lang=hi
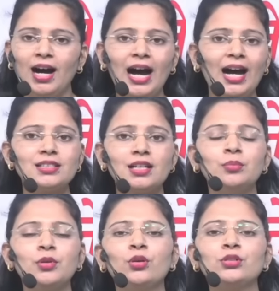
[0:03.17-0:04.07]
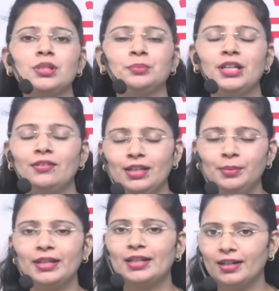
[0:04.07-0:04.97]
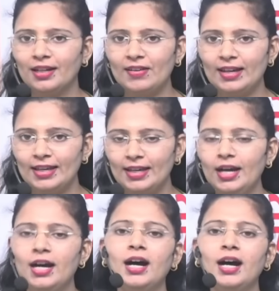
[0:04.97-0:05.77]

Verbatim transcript: आज हम लोग शब्दावली में करने वाले हैं